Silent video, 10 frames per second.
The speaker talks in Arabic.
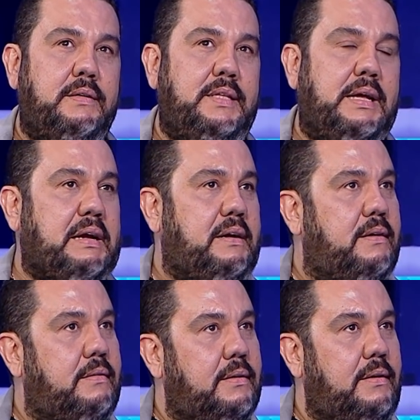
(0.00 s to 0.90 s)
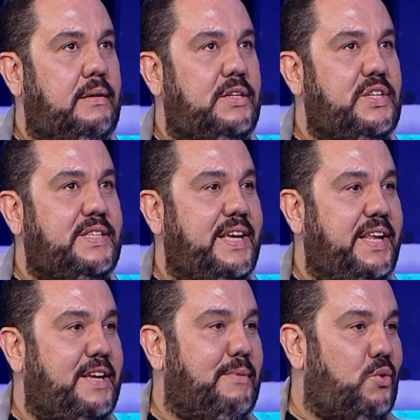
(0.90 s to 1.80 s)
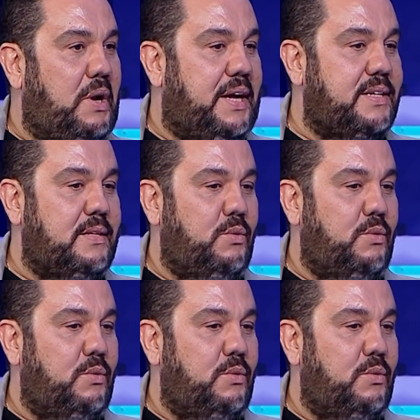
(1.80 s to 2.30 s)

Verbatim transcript: درك الجزائري كما تقول الحرس